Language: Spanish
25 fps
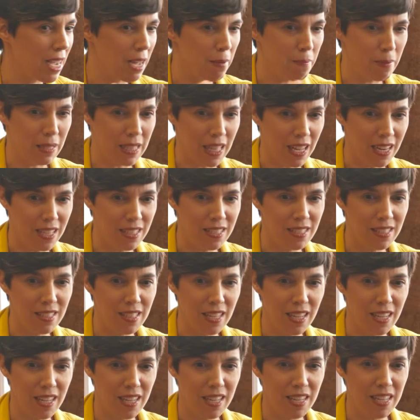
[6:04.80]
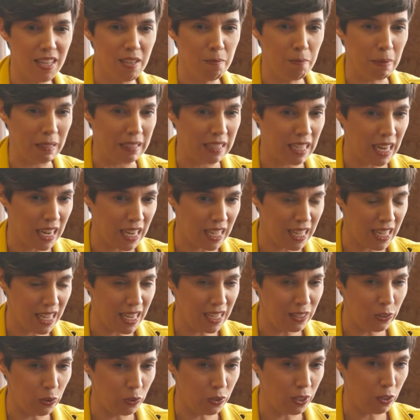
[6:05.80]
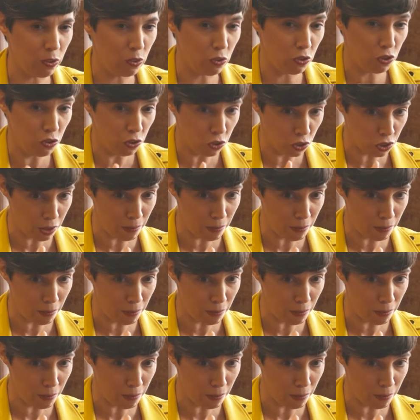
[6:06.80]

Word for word: capitalista y patriarcal donde nos,